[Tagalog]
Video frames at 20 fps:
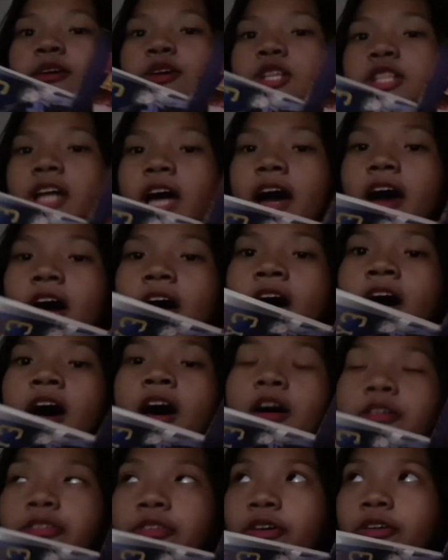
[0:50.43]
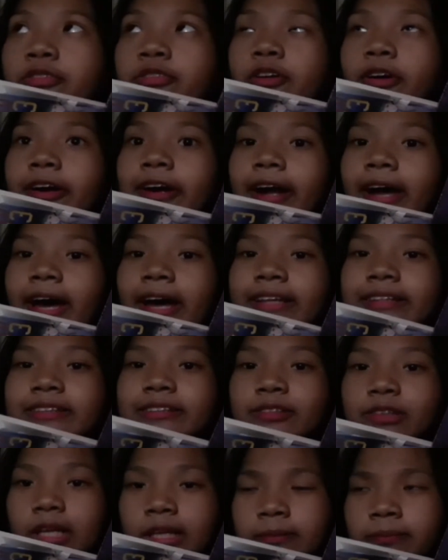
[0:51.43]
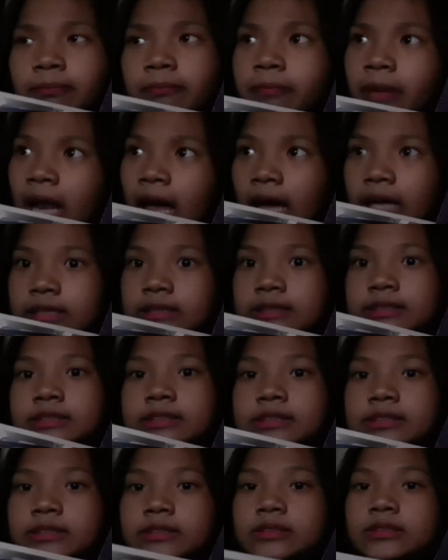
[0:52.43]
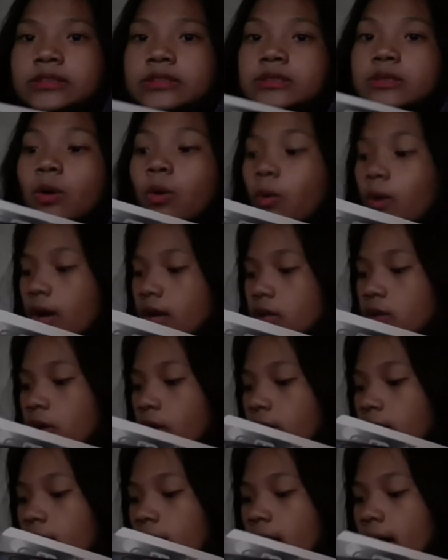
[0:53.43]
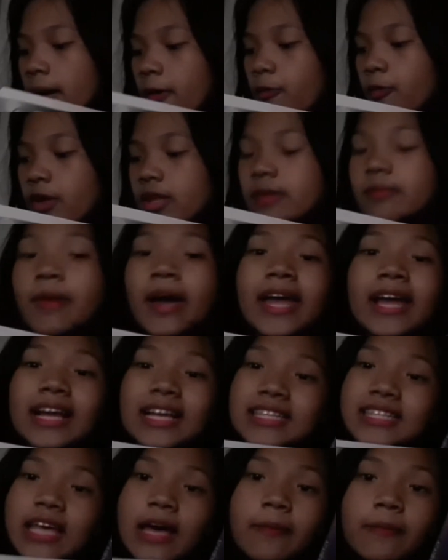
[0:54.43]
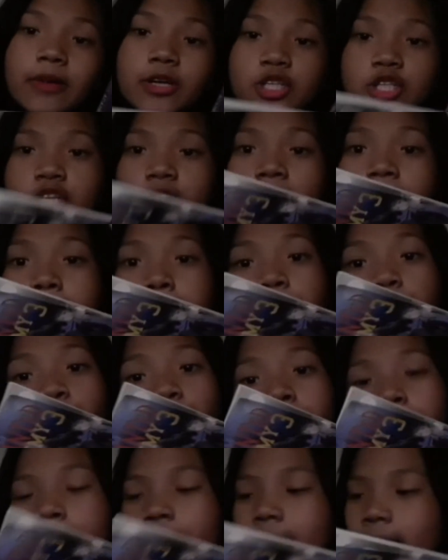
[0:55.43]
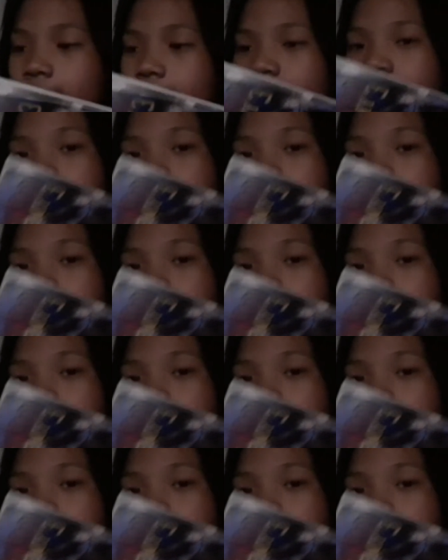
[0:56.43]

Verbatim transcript: ko siya for 400 plus. So, ayun with may kasama siyang bookmark.